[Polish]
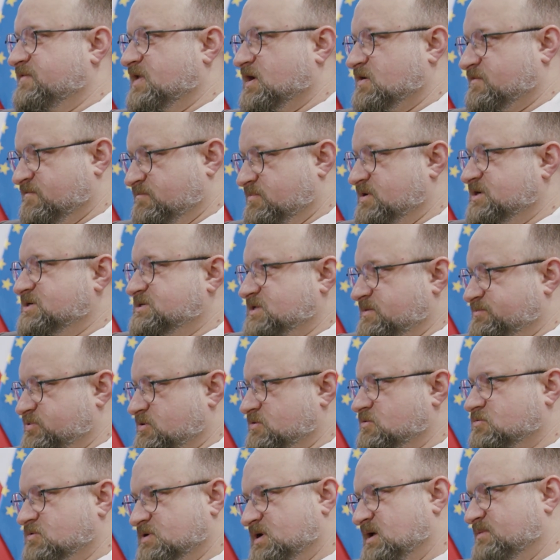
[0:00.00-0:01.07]
leków, bo jeśli
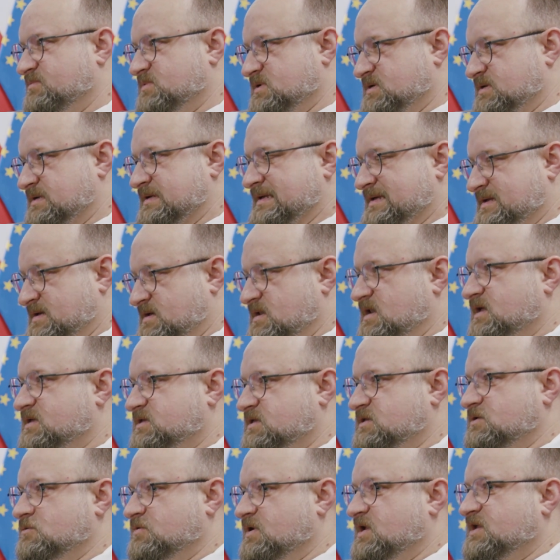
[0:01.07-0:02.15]
produkujemy
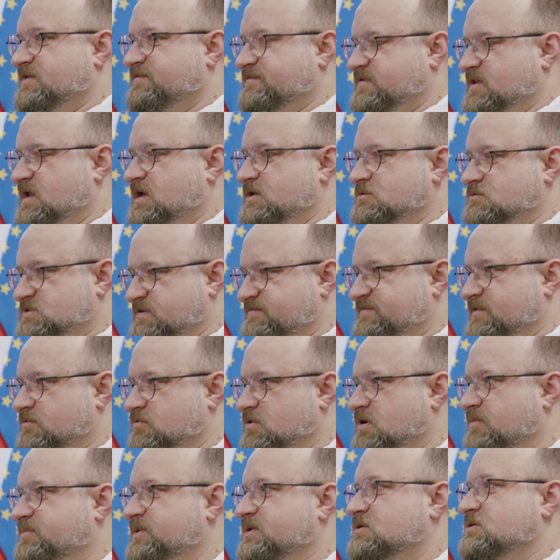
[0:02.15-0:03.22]
leki u nas w kraju czy w
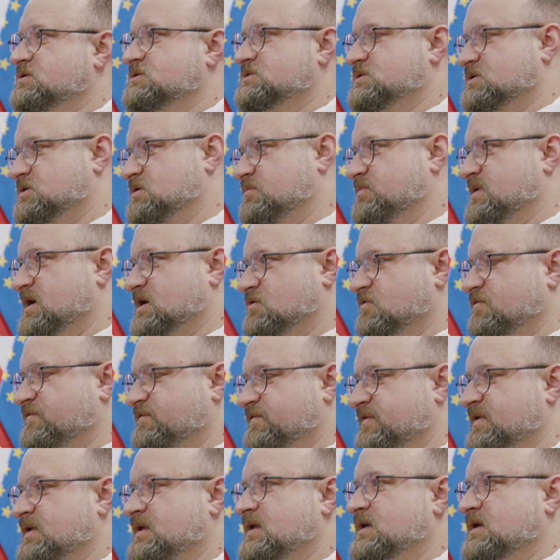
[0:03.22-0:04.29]
Europie, to ryzyko
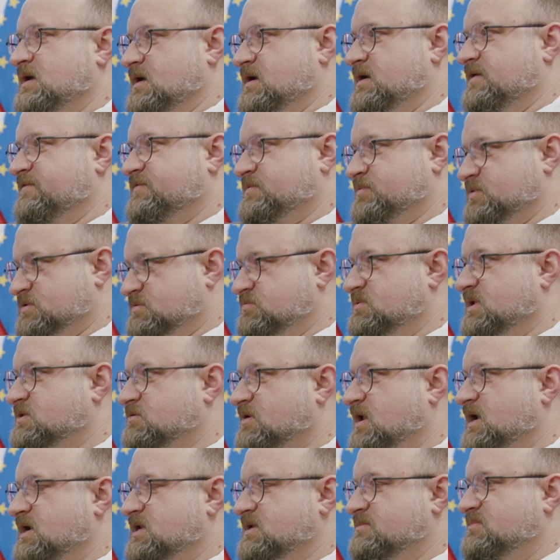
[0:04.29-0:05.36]
braków e, w sposób
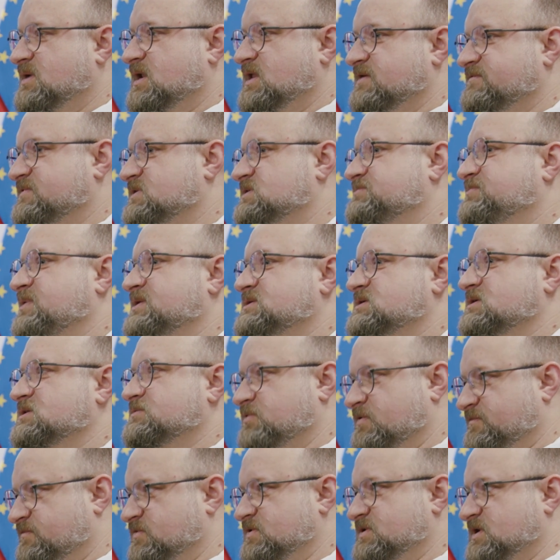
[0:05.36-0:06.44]
naturalny maleje, więc pacjent
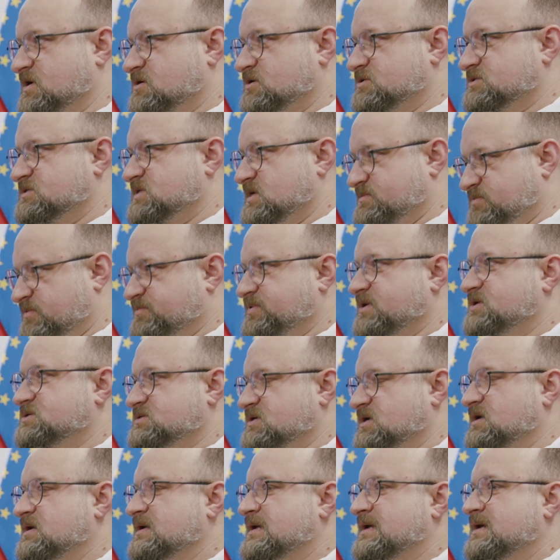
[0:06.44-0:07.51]
podwójnie korzysta. Po
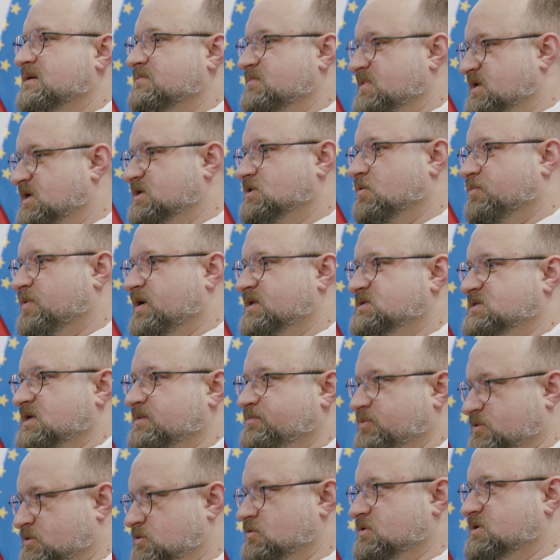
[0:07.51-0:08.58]
pierwsze mniej dopłaca,
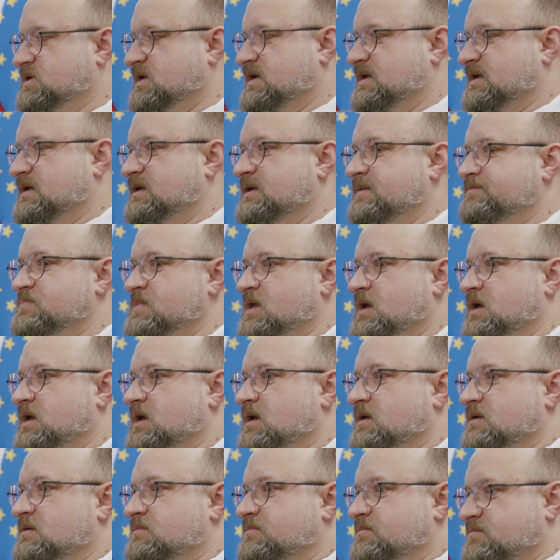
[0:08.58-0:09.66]
po drugie
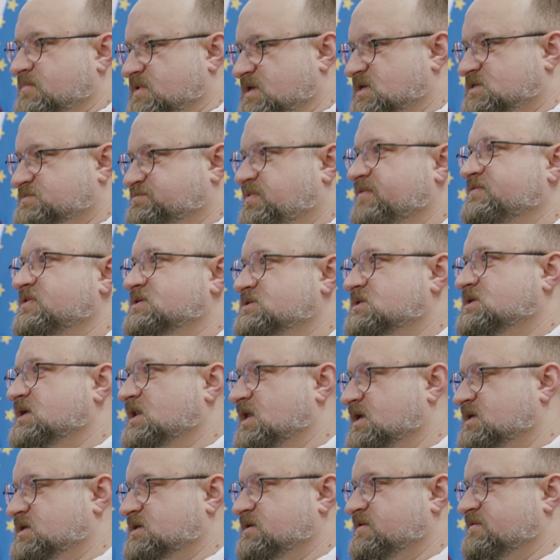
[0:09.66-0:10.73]
e, jest pewien, że te
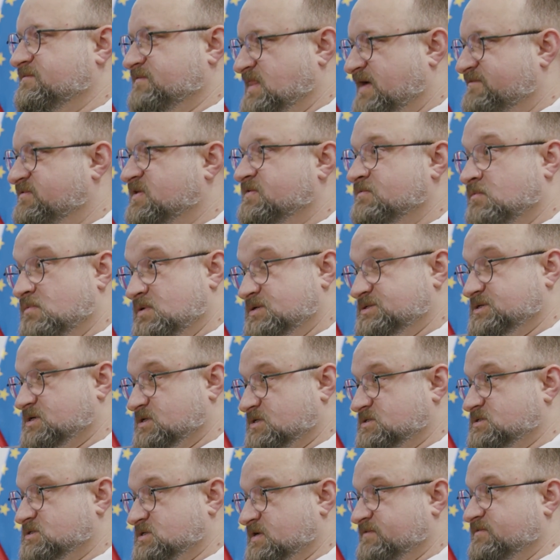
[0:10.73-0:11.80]
leki nawet w momencie
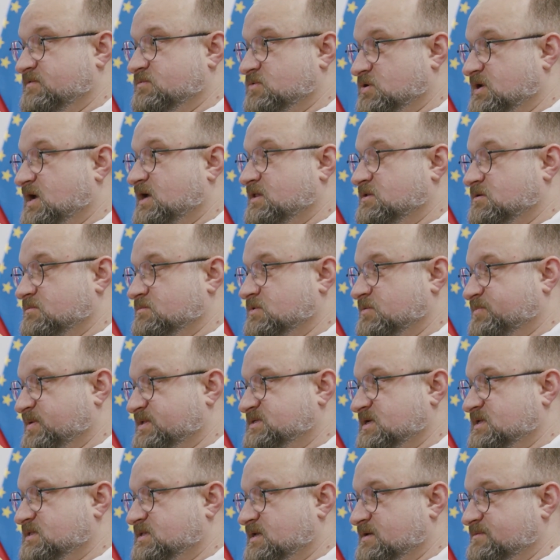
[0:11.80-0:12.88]
kryzysowym dojadą do
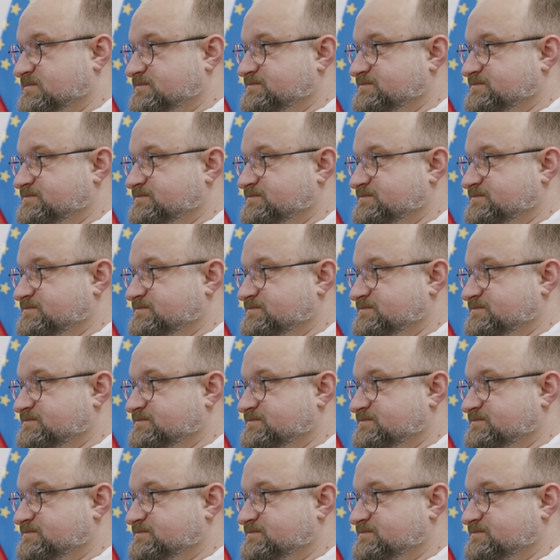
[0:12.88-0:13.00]
pacjenta.